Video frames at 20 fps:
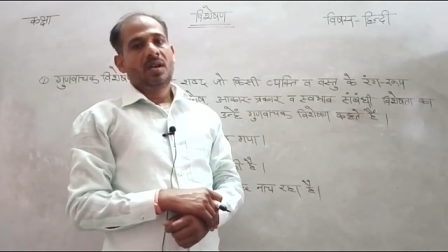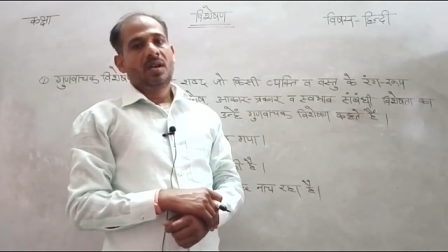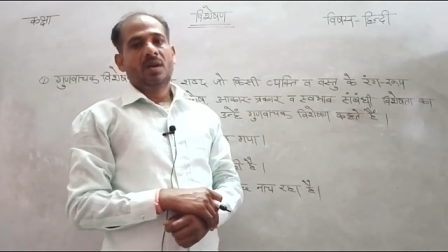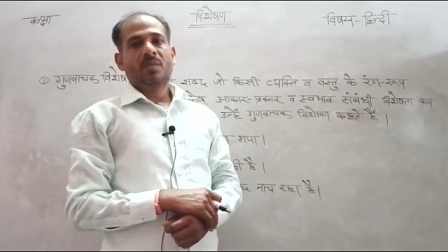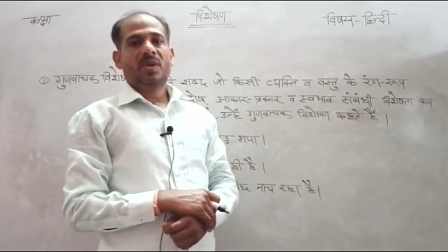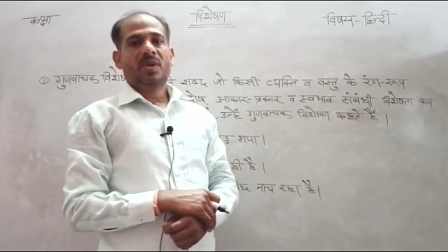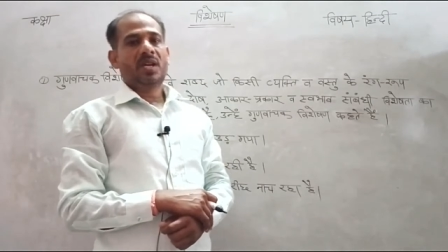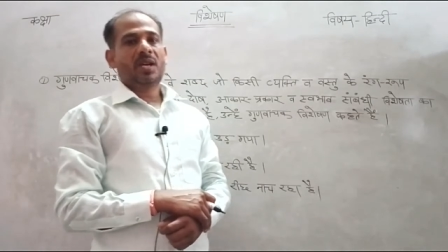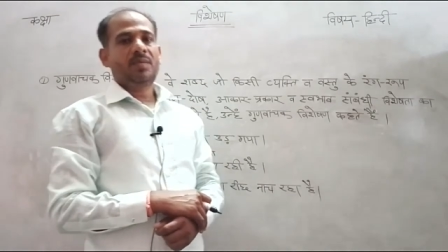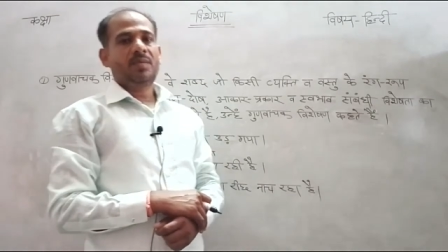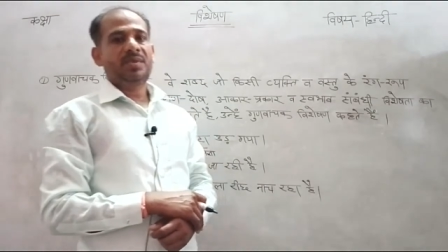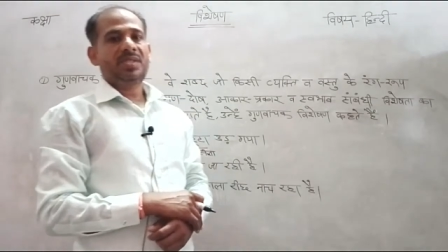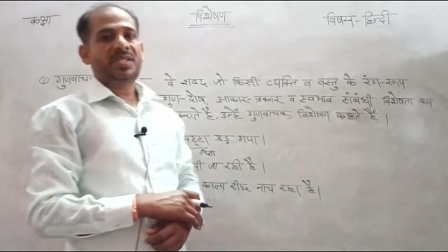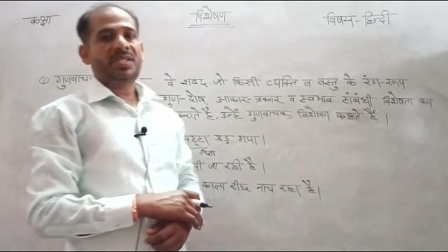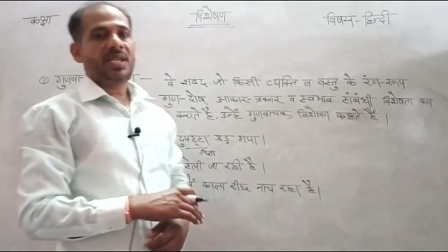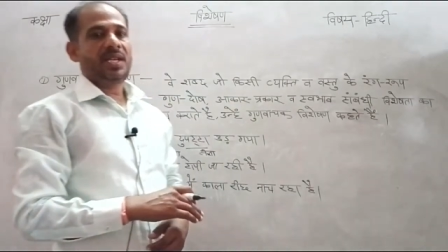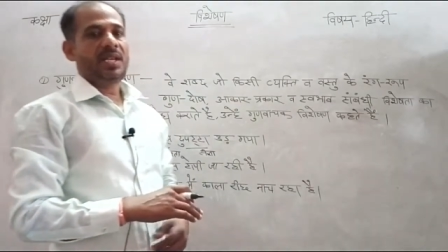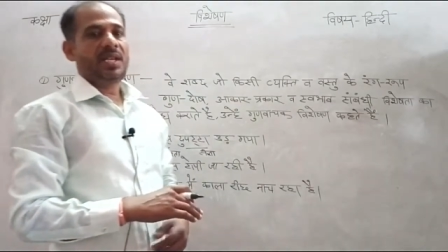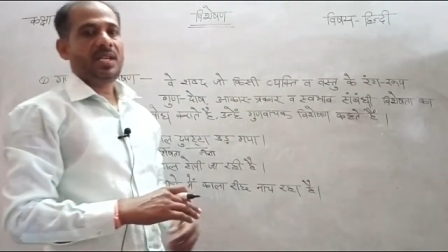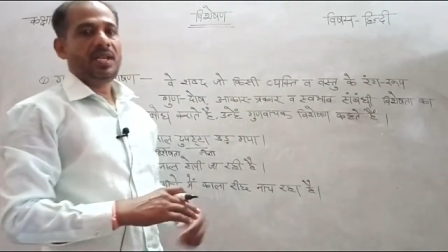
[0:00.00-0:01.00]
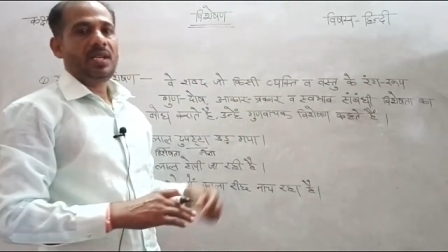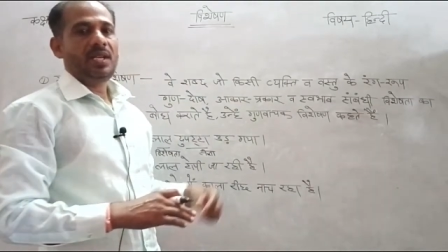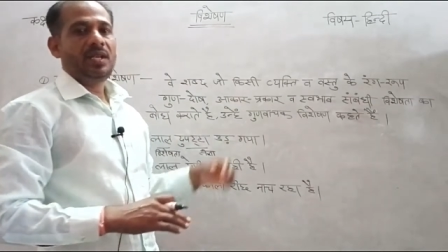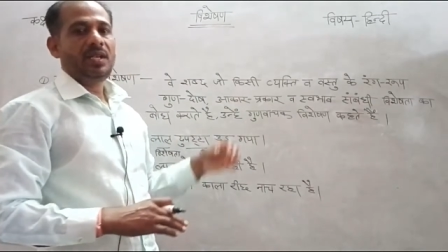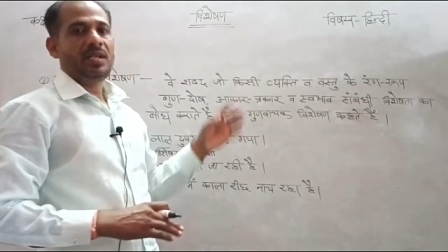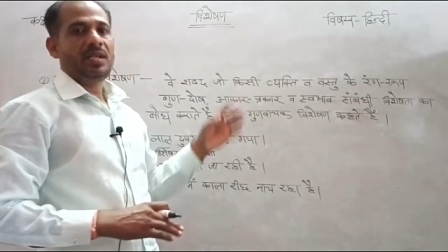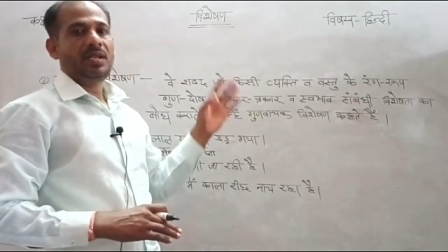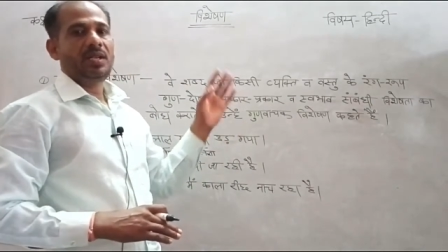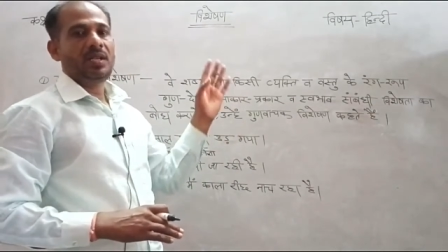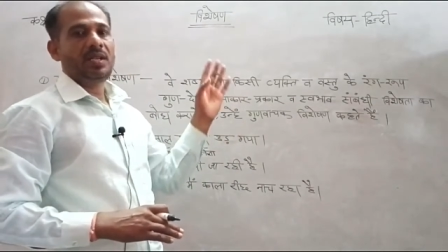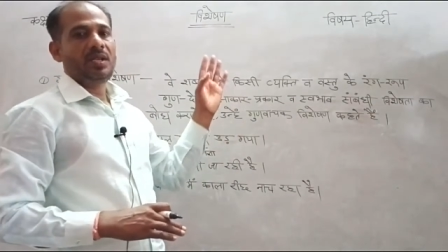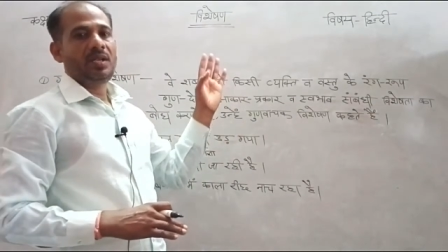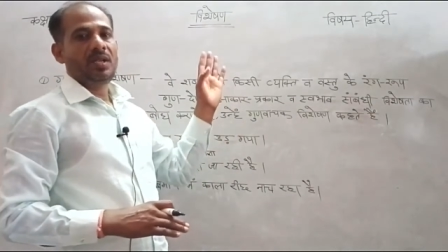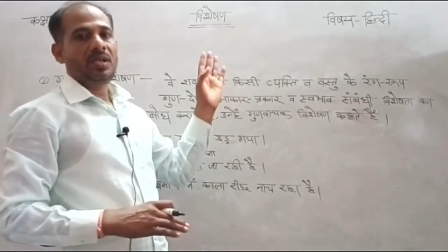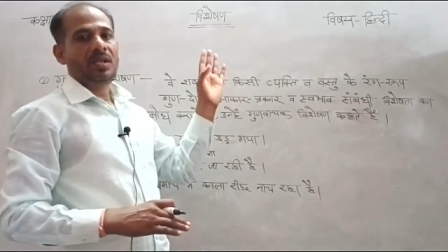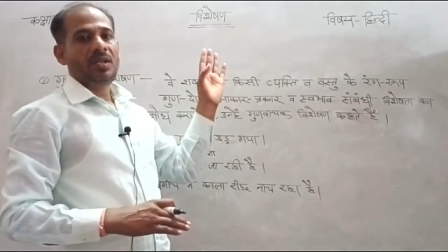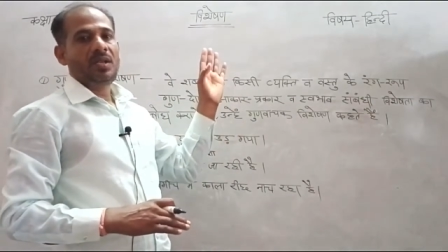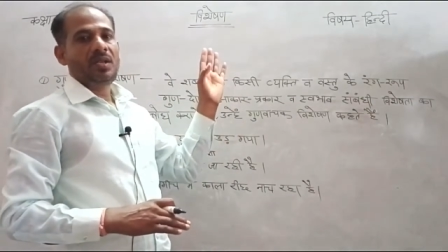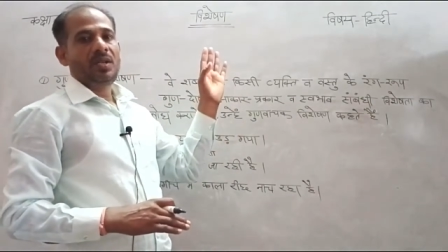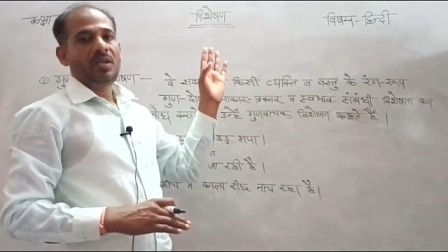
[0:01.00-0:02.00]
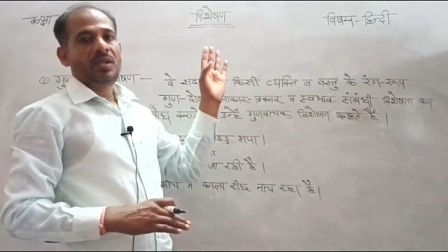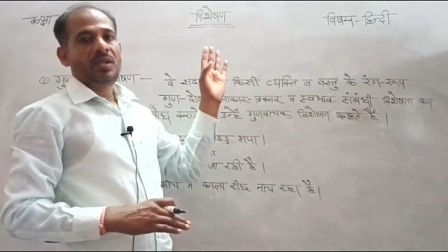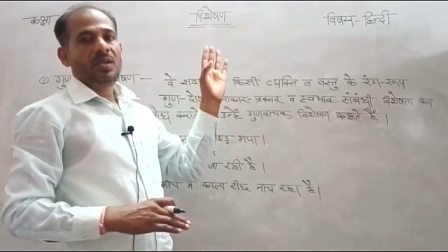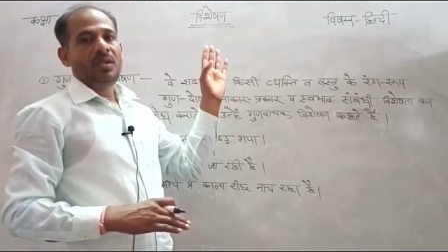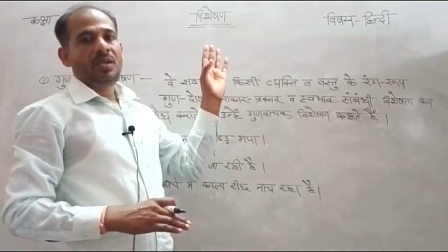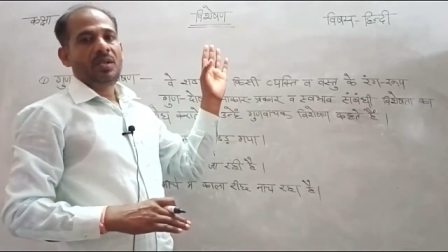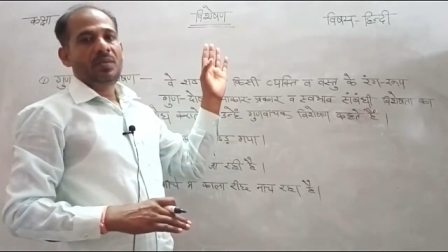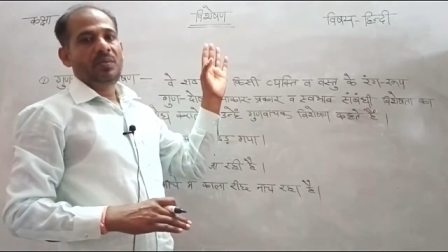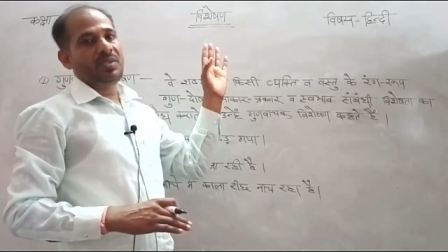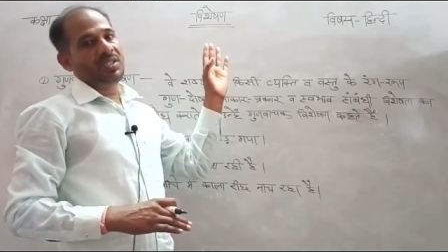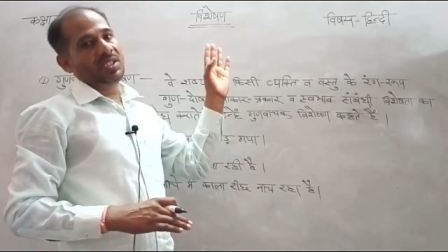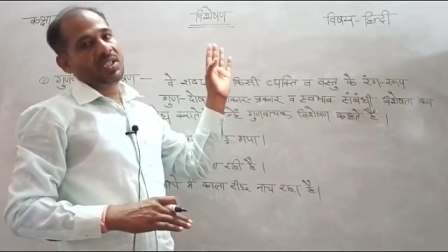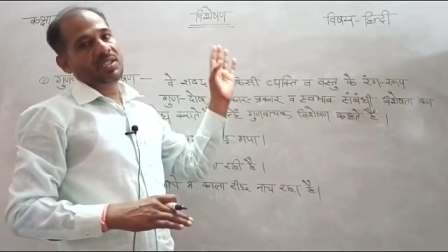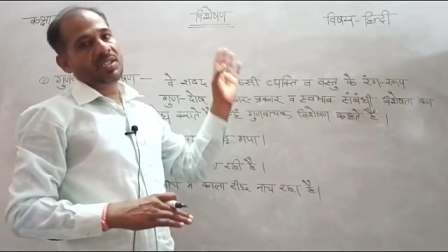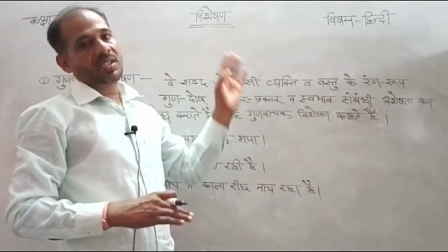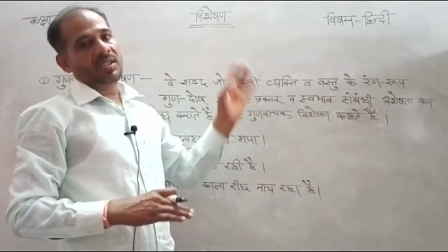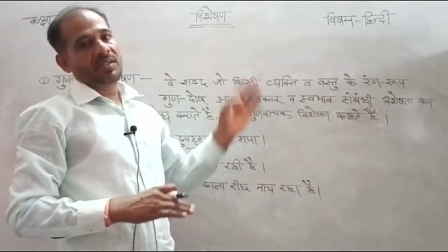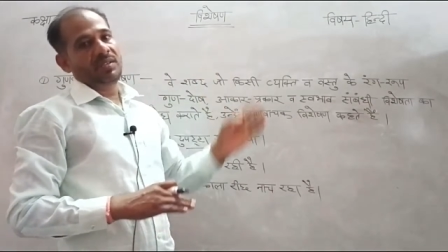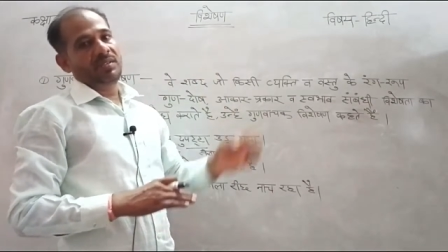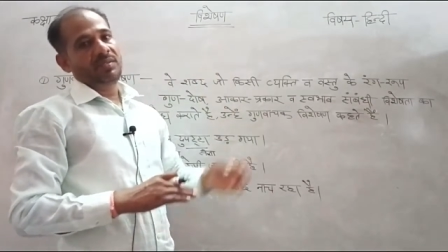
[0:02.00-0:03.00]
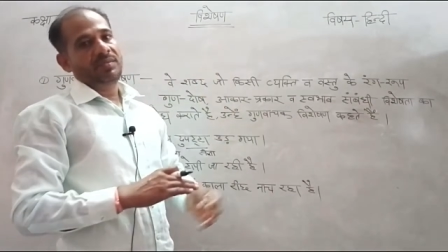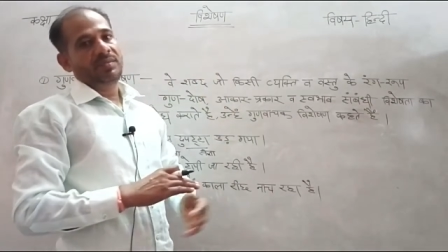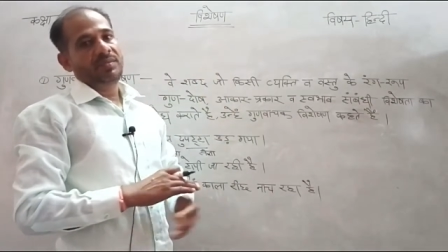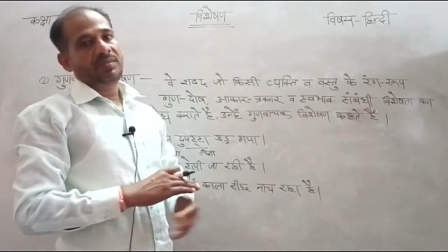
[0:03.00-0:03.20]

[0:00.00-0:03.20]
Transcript: हमारा विषय है विशेषण